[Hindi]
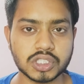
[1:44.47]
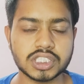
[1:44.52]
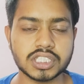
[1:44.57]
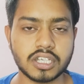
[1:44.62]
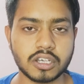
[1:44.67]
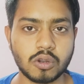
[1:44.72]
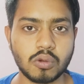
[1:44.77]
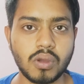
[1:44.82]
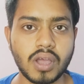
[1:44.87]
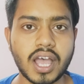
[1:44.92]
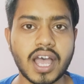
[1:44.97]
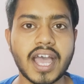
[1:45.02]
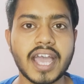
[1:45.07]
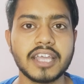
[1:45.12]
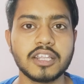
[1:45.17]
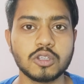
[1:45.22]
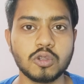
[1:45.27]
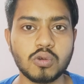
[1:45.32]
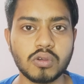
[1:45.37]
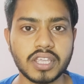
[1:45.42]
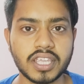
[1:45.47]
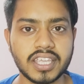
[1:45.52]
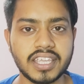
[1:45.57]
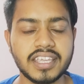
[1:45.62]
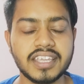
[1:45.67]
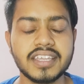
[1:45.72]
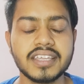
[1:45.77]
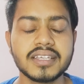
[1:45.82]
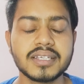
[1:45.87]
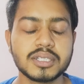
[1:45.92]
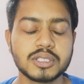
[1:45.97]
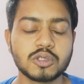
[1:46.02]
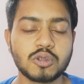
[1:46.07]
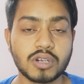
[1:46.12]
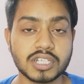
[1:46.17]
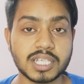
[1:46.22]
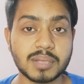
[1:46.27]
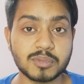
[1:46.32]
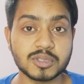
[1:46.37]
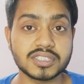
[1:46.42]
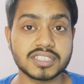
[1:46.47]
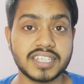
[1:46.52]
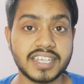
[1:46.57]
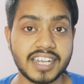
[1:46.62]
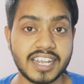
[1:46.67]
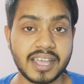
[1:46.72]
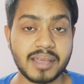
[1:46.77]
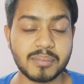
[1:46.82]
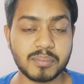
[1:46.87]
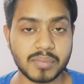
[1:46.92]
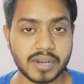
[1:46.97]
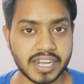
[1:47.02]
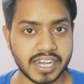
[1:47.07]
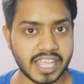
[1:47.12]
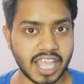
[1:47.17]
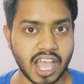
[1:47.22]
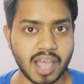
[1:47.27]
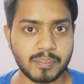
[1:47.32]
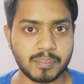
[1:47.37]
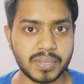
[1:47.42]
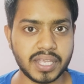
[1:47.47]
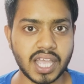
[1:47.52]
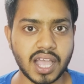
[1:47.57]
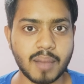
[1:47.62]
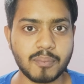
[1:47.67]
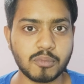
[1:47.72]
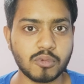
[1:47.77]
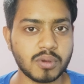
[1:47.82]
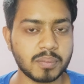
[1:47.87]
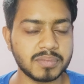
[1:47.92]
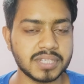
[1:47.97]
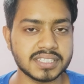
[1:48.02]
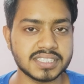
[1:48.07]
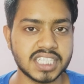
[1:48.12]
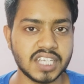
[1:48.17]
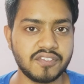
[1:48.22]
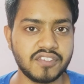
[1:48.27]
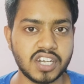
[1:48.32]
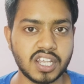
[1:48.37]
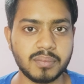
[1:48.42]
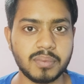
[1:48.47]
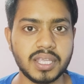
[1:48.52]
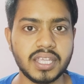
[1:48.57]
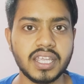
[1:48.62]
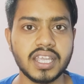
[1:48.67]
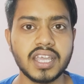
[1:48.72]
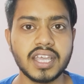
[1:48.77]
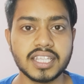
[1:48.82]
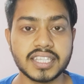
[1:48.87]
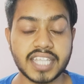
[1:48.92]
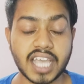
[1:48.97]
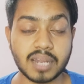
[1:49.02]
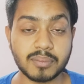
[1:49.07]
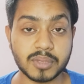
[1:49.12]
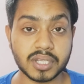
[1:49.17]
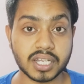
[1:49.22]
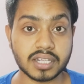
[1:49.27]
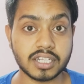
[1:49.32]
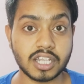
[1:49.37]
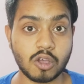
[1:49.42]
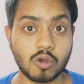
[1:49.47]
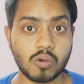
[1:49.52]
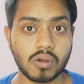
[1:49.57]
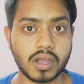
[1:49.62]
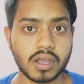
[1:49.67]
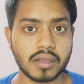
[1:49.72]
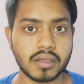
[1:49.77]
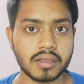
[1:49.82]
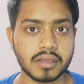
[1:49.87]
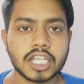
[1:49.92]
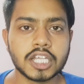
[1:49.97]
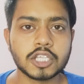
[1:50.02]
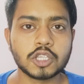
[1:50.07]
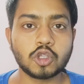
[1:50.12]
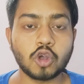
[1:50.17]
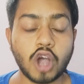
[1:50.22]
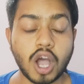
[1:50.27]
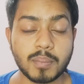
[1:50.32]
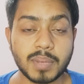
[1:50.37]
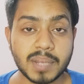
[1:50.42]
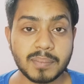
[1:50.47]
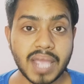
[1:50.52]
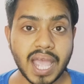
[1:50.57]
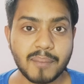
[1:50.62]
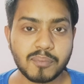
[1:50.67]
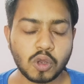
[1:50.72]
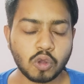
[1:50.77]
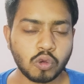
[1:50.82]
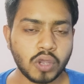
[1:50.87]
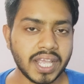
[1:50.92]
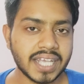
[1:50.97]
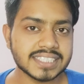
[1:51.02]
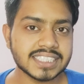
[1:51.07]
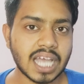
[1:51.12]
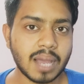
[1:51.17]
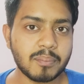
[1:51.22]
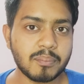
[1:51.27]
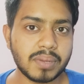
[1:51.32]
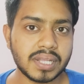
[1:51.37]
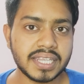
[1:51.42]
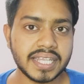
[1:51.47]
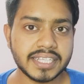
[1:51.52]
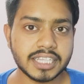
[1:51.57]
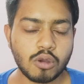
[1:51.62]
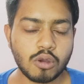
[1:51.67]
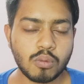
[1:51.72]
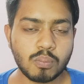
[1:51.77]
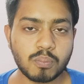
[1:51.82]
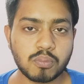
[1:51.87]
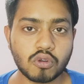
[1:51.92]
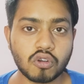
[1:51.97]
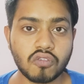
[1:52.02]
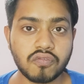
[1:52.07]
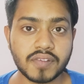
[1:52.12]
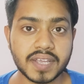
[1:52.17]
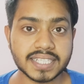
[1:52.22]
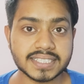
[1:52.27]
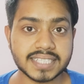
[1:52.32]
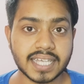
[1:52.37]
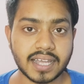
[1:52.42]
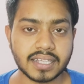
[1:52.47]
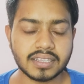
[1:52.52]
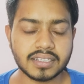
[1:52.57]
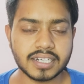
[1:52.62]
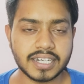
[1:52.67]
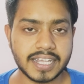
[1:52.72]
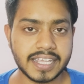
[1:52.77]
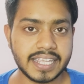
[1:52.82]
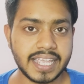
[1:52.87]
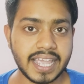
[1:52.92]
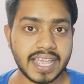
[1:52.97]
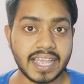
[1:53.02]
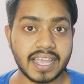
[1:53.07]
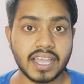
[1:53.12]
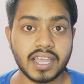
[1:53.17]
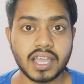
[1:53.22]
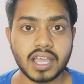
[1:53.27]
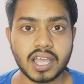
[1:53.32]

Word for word: कोशिश करो आई नो कि थोड़ा सा मुश्किल है बट यहाँ पे आपको अपने सेफ्टी भी ध्यान में रखना होगा तो अभी मैं आप लोग को एग्जाम्पल देता हूँ प्रूफ के साथ ठीक है